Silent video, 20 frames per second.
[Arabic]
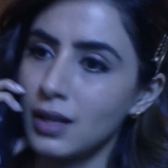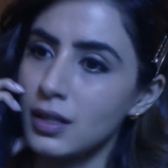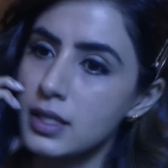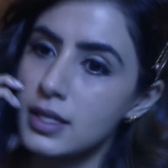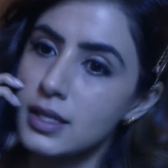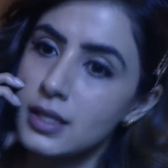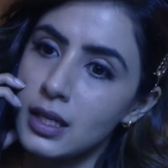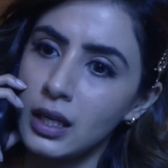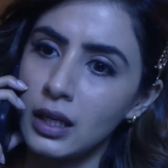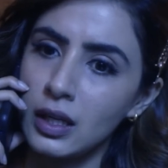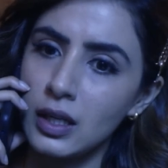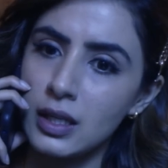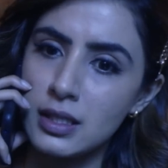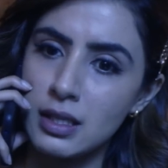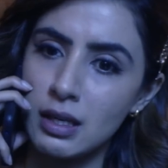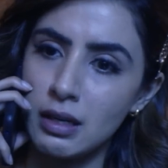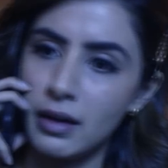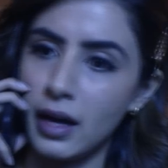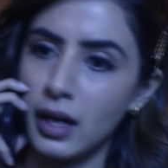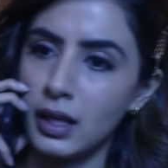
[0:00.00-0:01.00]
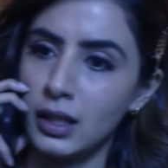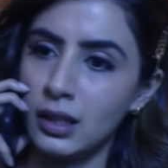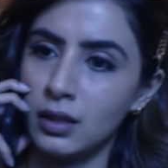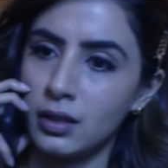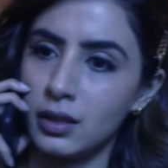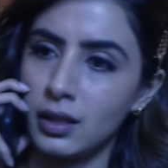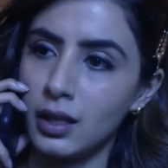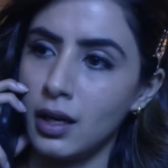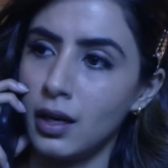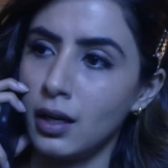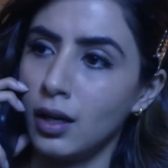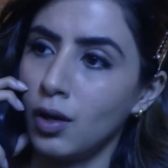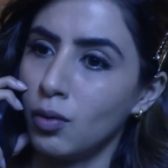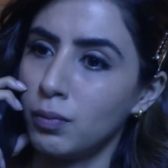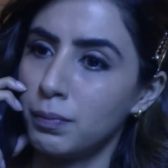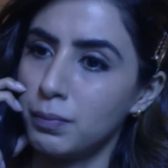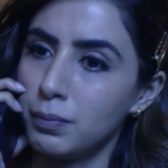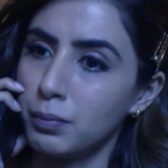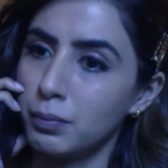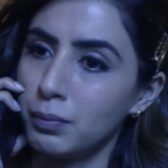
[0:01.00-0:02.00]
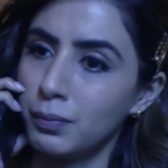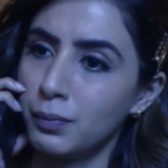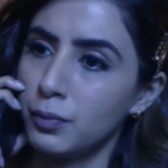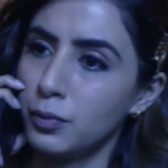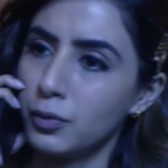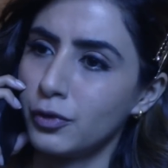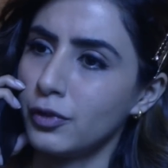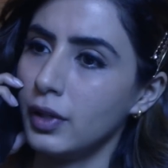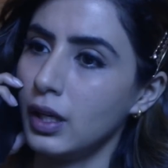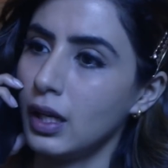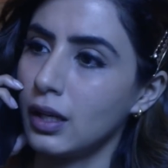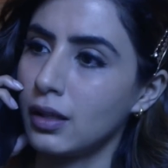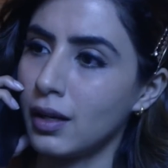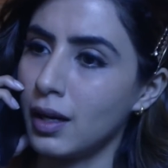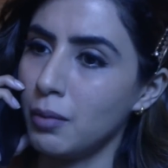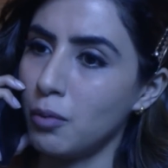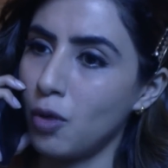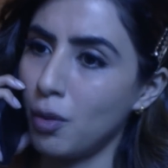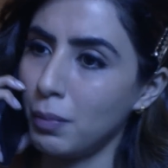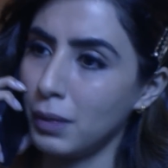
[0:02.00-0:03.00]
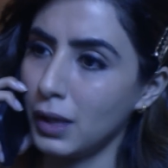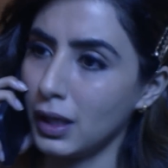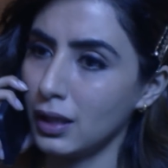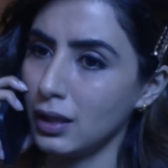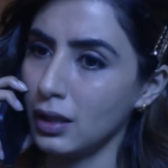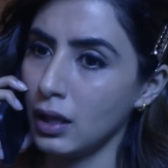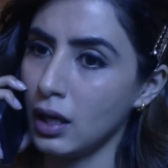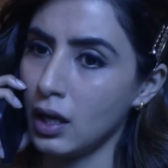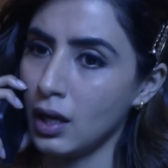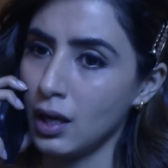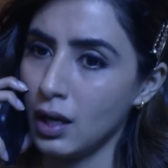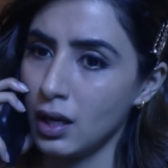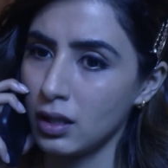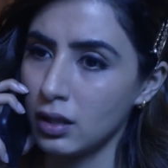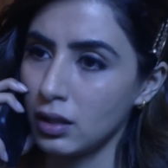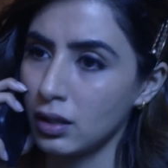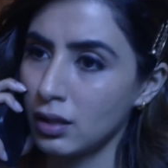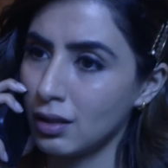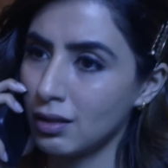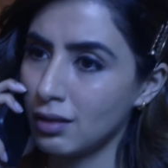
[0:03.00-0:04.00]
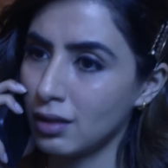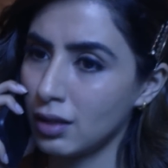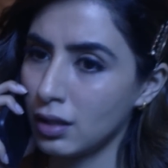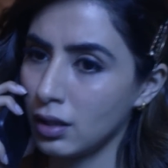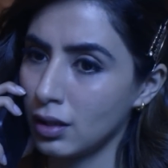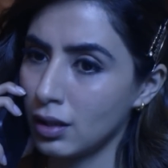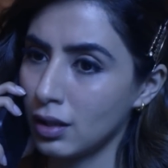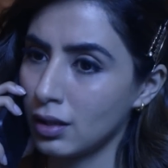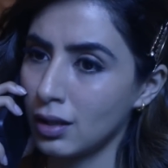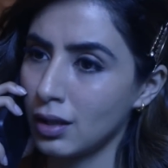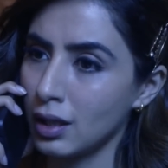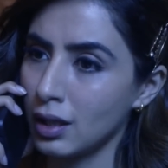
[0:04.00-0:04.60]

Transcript: مبين كانه عامل شي خناقه مع حدا امي انا بعتقد انه كاران واضحه كثير